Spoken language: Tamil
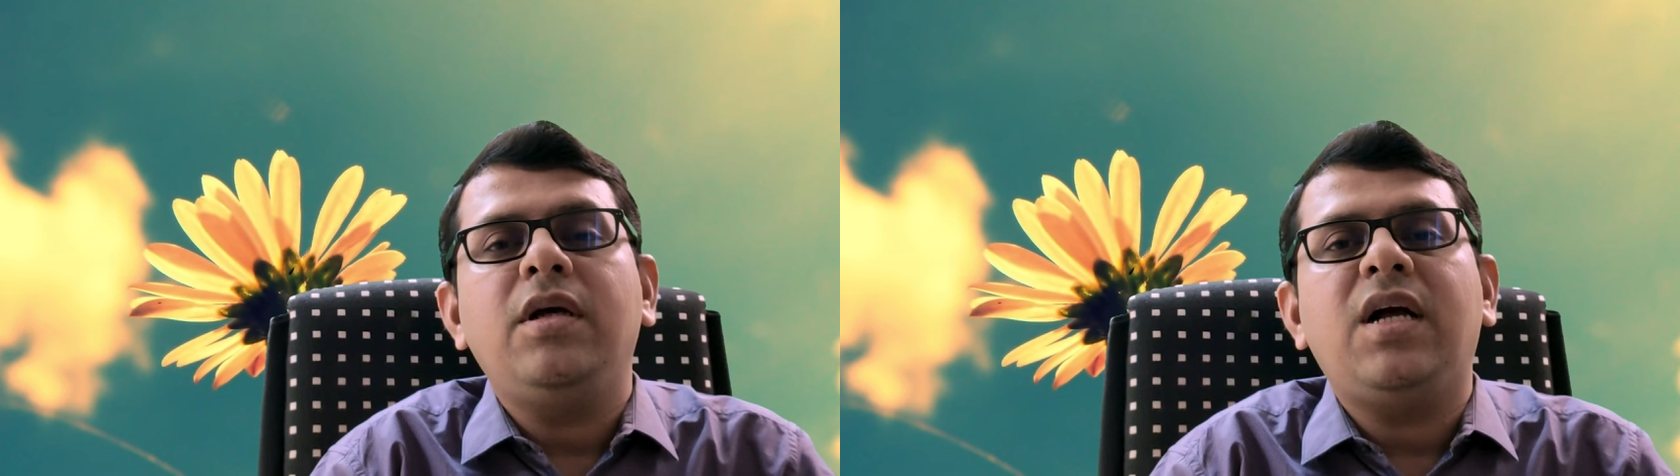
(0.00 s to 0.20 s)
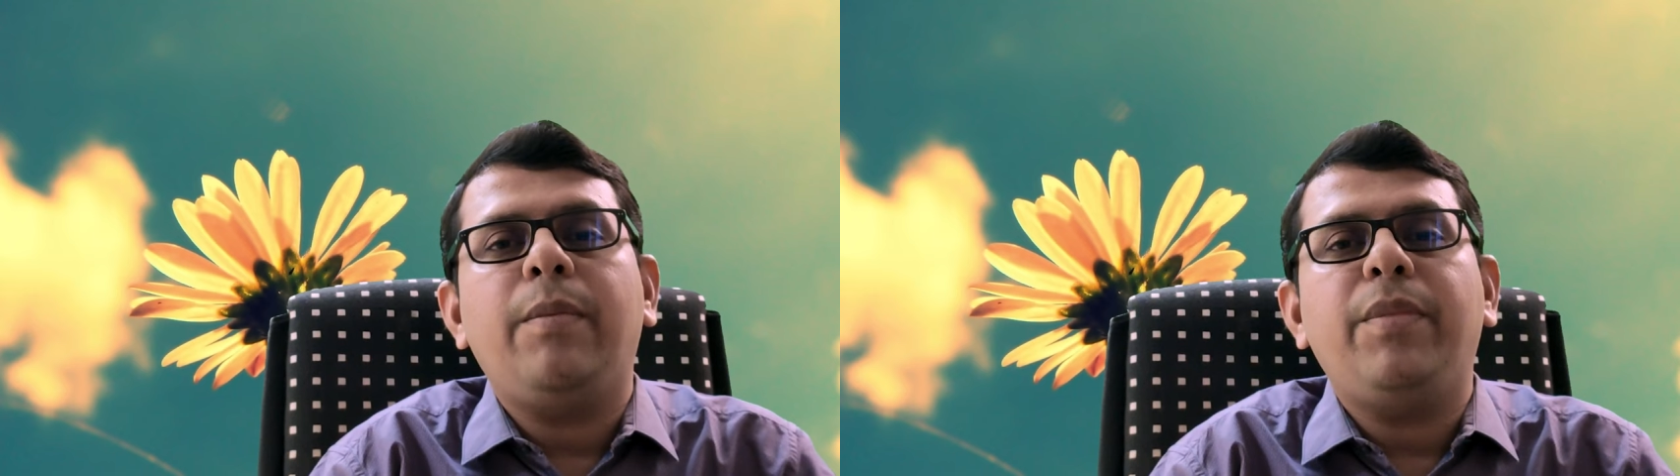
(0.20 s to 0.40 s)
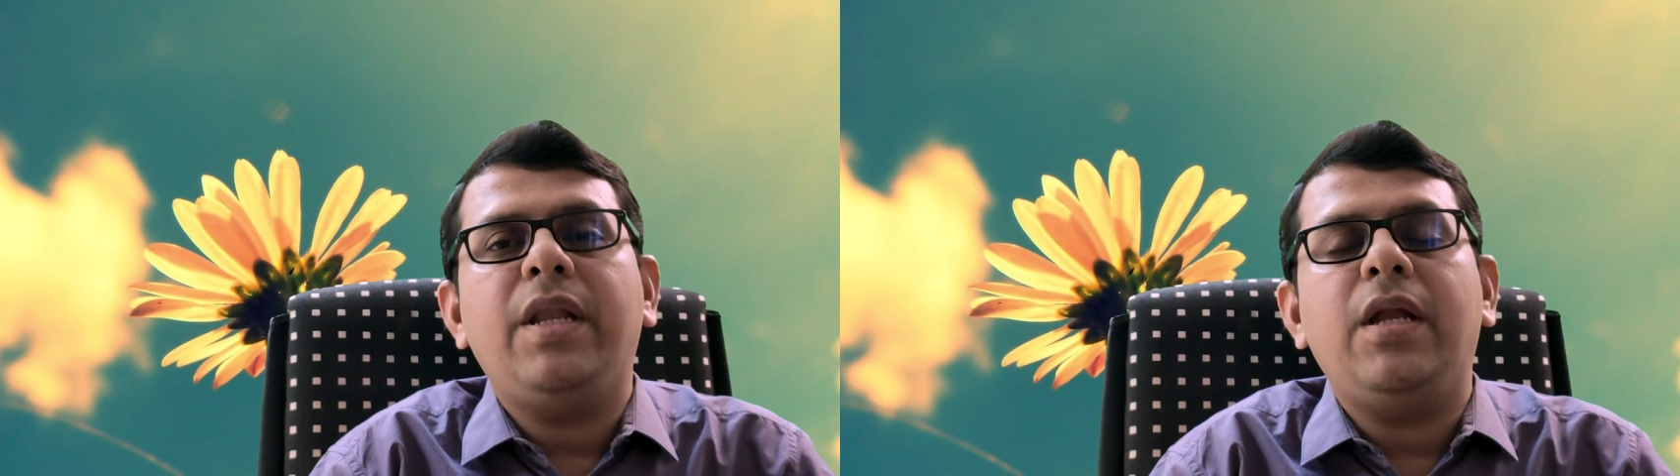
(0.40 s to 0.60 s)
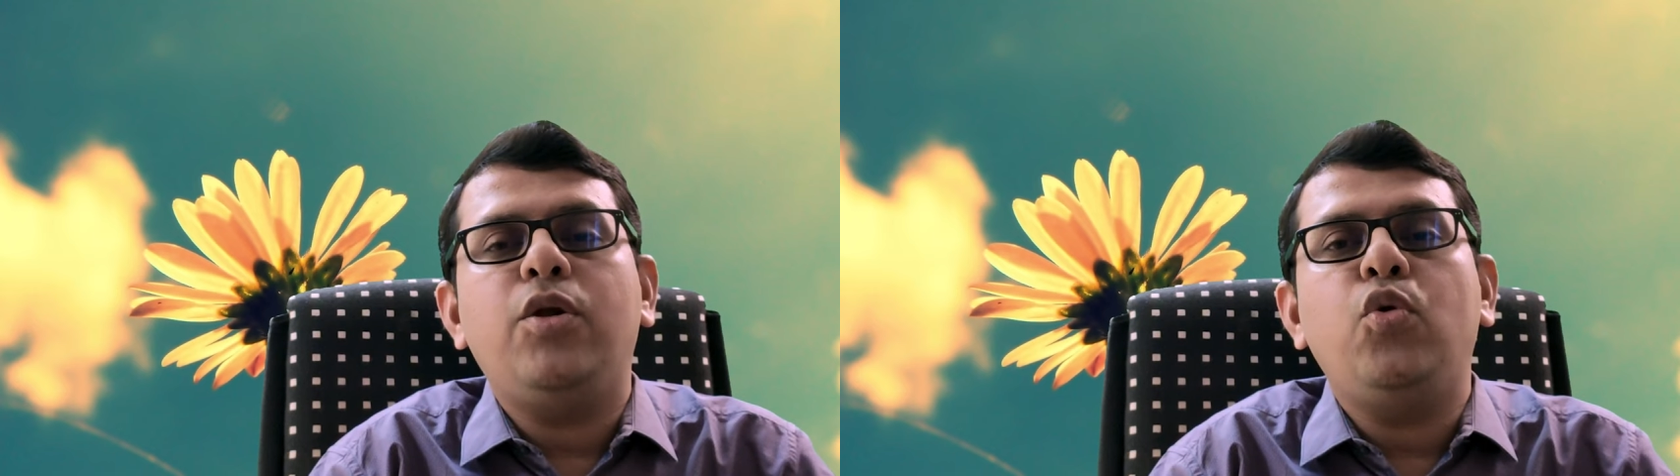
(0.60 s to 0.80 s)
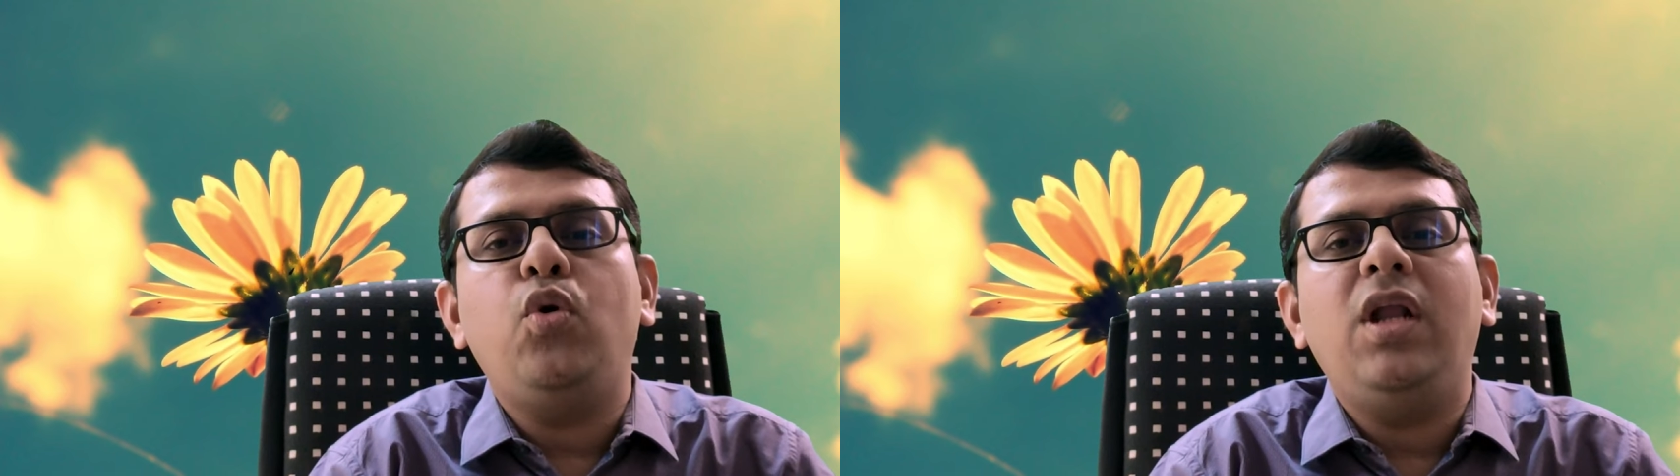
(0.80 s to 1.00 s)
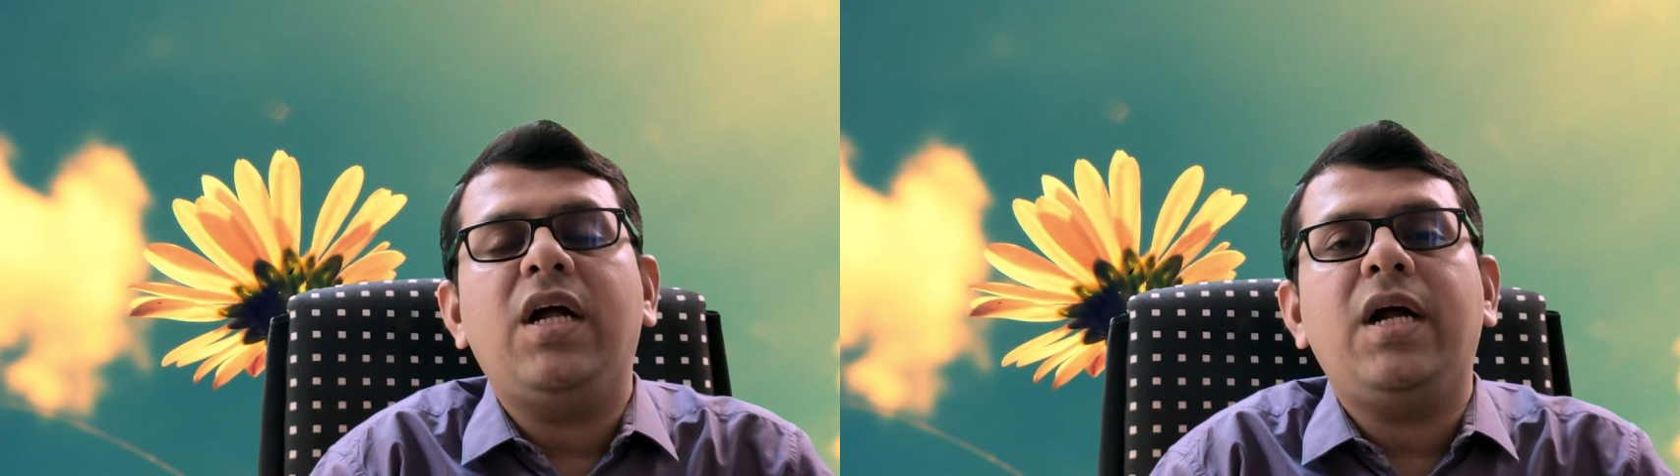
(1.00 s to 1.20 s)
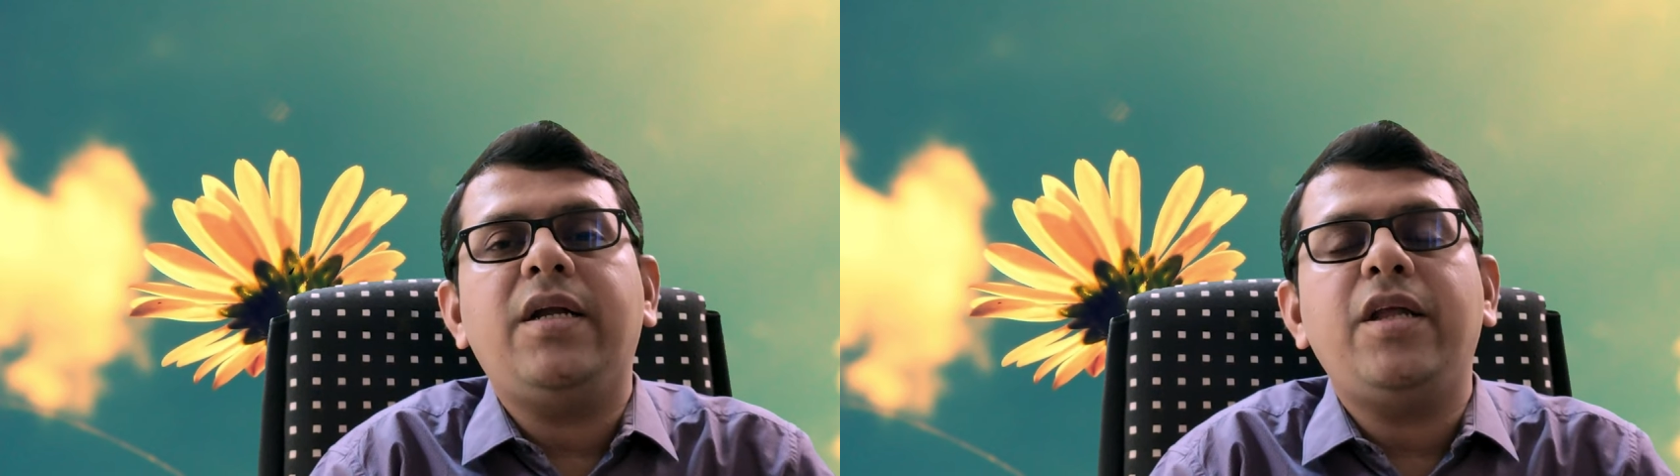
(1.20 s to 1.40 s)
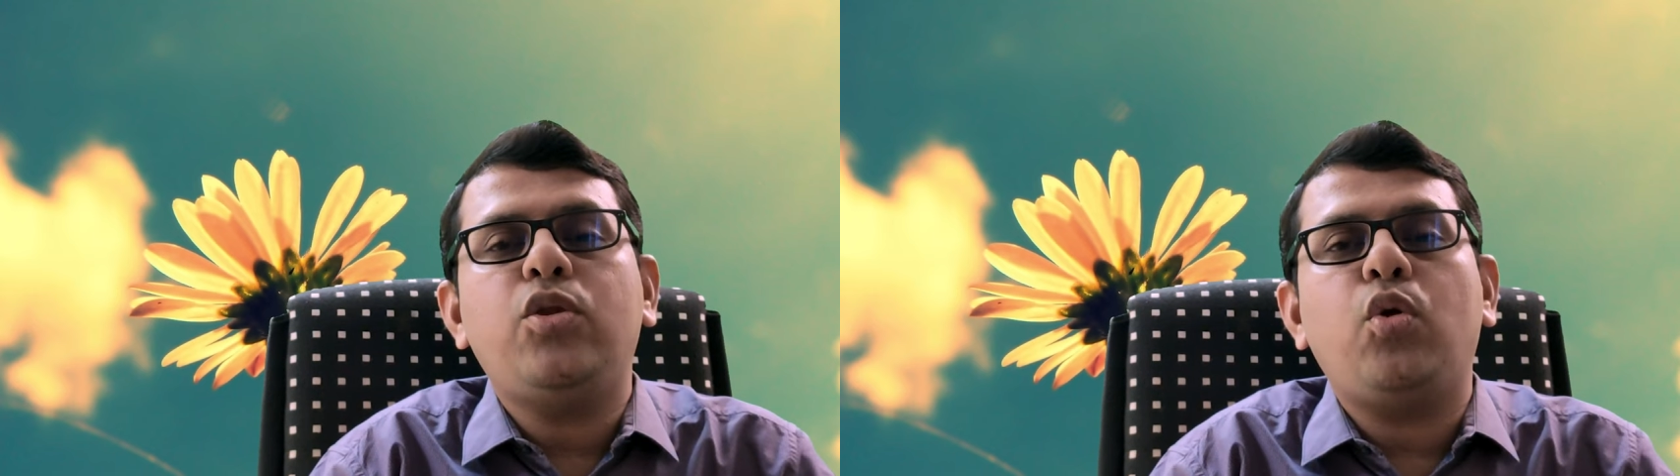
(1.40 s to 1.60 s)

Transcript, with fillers: கம்பியில் நூலில் கட்டி